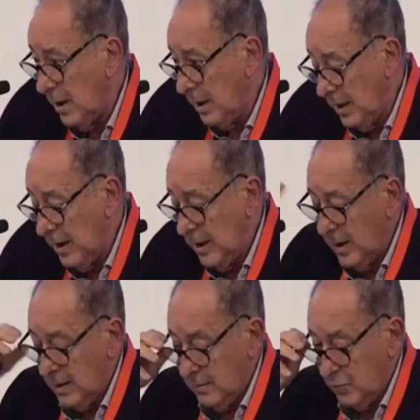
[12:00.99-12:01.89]

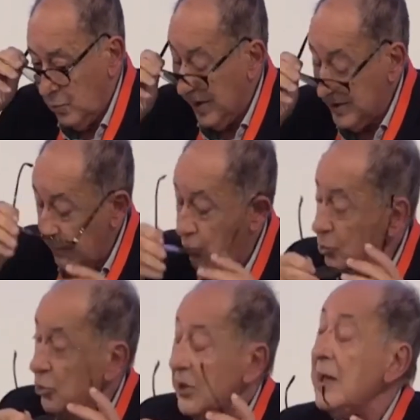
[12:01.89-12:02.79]
eh,
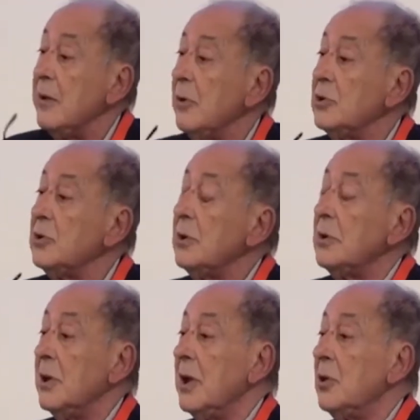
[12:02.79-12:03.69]
durante muchos
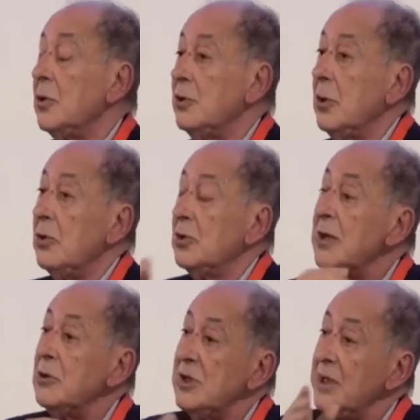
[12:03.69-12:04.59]
años
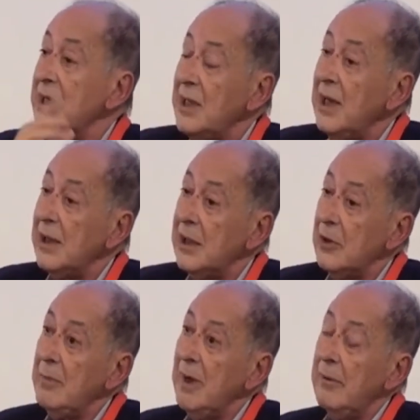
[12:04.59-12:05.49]
sobre todo en los años
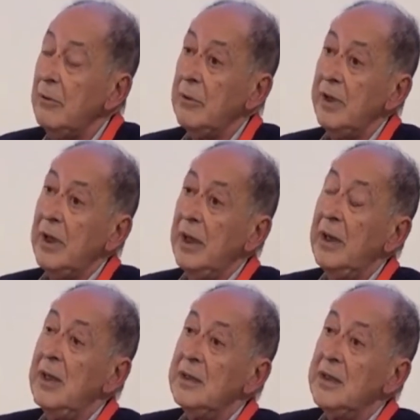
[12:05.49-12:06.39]
iniciales, que yo me
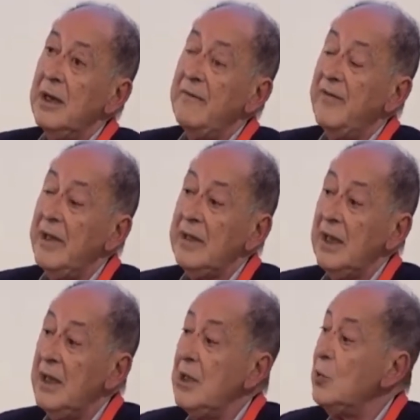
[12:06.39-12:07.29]
hablo de
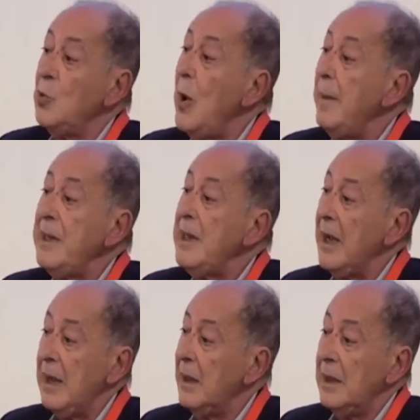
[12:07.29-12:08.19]
la, infancia,
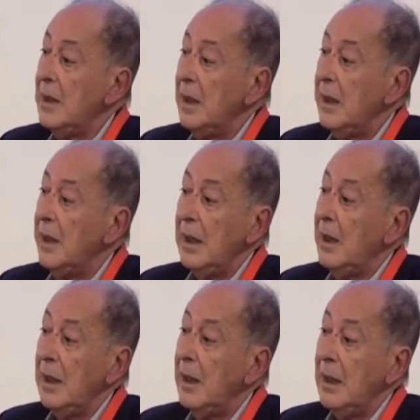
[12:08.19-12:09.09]
no había,
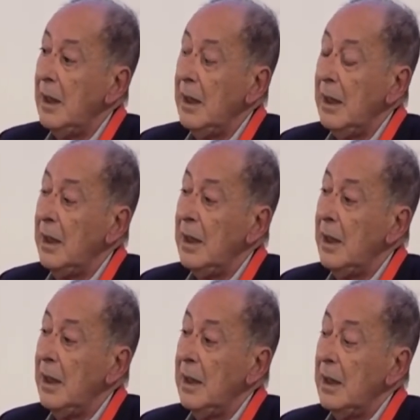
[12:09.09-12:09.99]

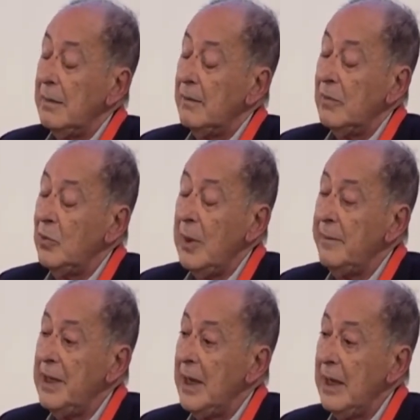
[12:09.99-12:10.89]
eh,
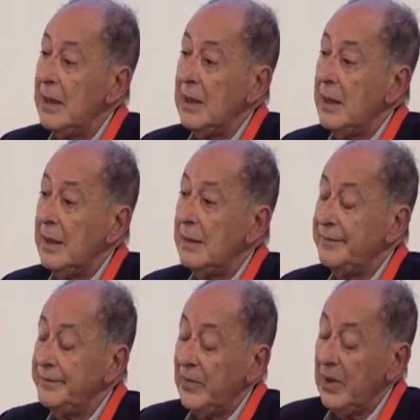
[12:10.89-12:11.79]
no
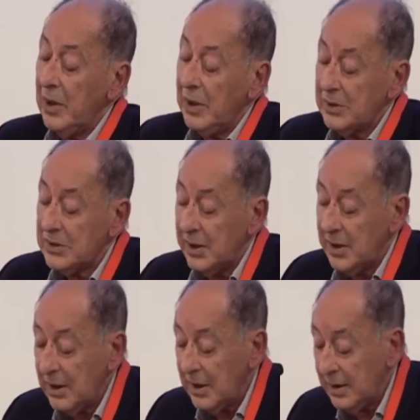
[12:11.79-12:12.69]
había em,
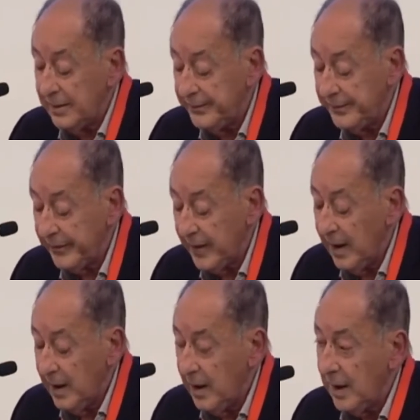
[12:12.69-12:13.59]

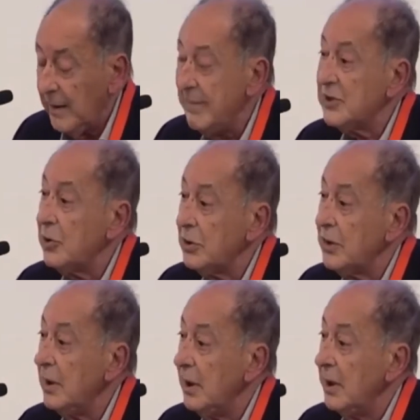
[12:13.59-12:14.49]
em, la
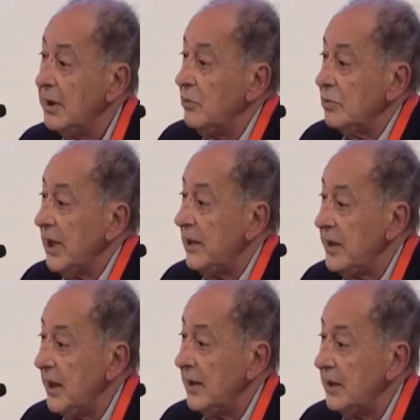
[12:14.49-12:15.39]
machot
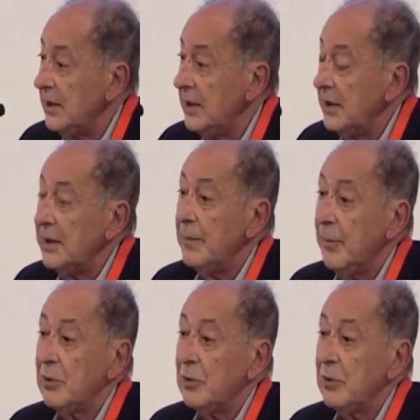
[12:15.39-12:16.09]
industrializada